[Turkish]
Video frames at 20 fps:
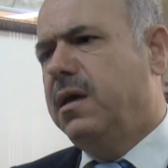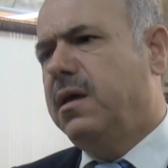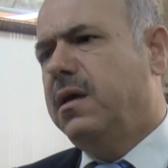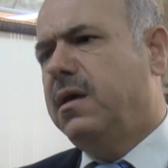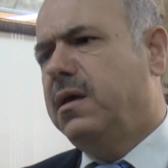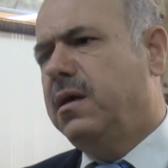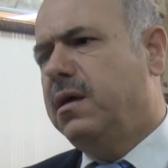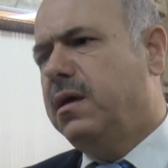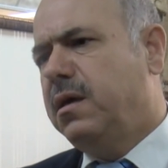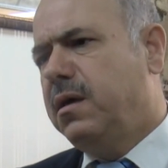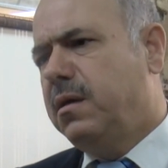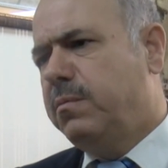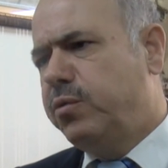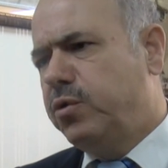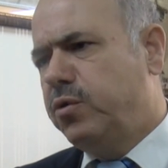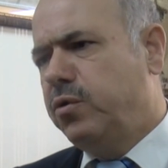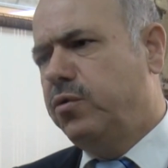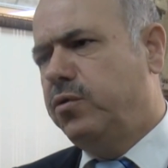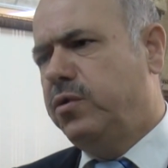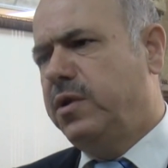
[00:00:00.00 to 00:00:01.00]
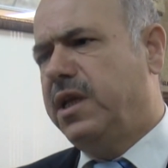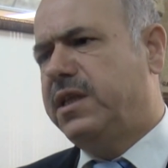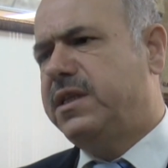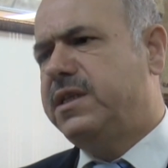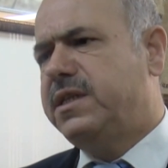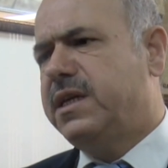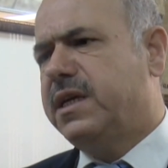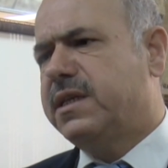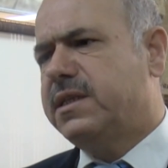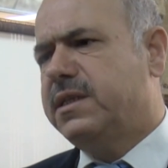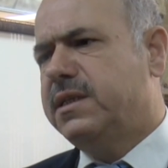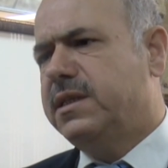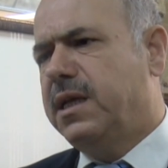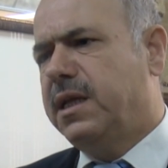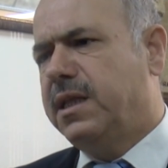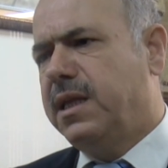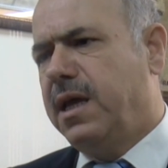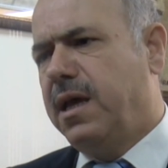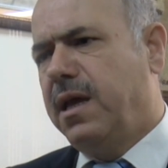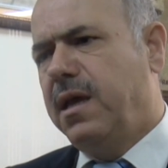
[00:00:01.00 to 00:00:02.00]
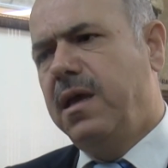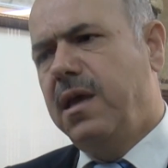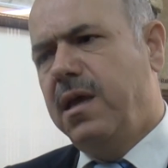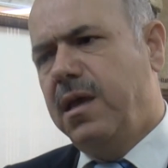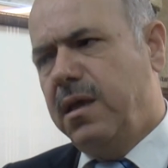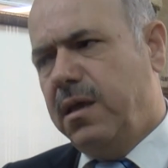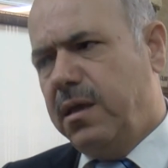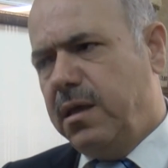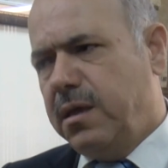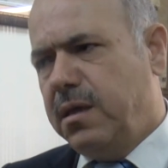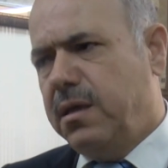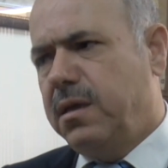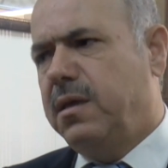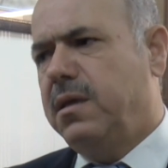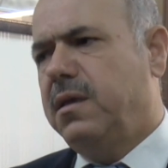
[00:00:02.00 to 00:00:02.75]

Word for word: E, bunun neticesinde de e,